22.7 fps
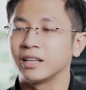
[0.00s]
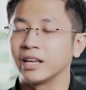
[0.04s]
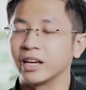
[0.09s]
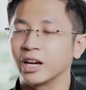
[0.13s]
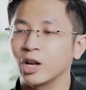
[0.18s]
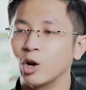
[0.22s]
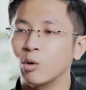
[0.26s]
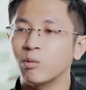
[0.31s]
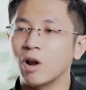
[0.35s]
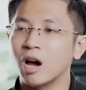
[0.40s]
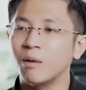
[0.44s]
cái
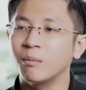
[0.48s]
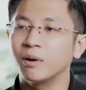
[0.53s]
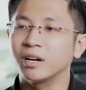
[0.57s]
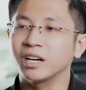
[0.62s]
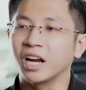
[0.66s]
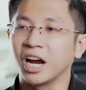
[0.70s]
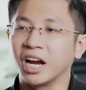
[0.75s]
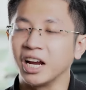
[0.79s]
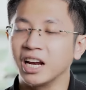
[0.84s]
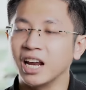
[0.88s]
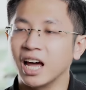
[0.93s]
lúc đó
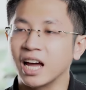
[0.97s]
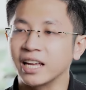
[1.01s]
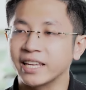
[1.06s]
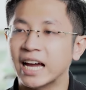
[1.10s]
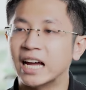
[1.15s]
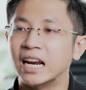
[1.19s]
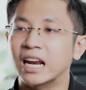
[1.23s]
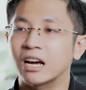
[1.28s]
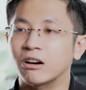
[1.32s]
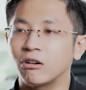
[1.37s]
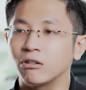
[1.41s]
mình nghĩ là
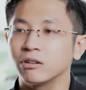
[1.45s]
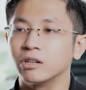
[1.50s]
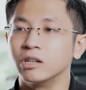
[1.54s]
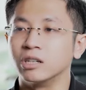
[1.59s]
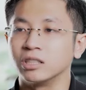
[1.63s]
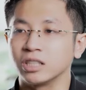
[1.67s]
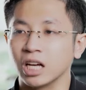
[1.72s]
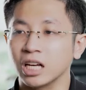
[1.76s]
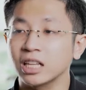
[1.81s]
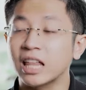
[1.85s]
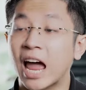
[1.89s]
chắc là con
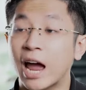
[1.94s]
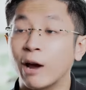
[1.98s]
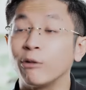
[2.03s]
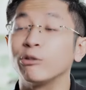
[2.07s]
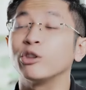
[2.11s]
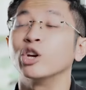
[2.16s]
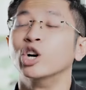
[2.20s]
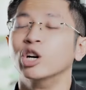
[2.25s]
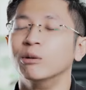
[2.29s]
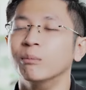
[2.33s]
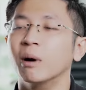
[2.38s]
đường thể
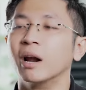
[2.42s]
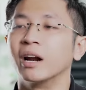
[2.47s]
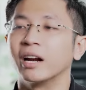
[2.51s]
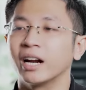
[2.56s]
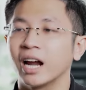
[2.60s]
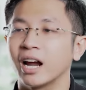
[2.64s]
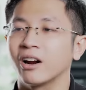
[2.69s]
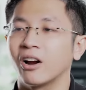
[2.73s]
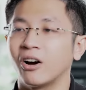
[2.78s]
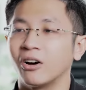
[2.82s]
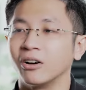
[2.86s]
thao chừa mình
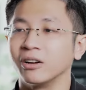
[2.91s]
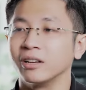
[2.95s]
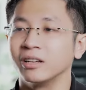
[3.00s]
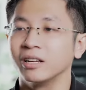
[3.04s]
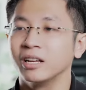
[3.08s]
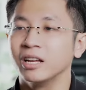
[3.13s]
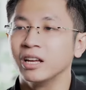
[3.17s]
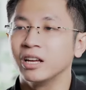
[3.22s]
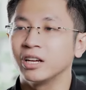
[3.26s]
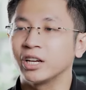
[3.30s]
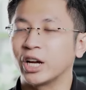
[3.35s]
ra rồi
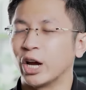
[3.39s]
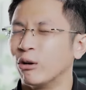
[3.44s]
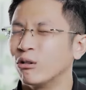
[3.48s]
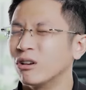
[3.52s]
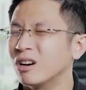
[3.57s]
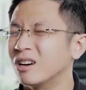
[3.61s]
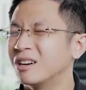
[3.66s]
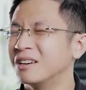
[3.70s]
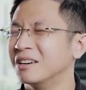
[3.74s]
Kiểu nó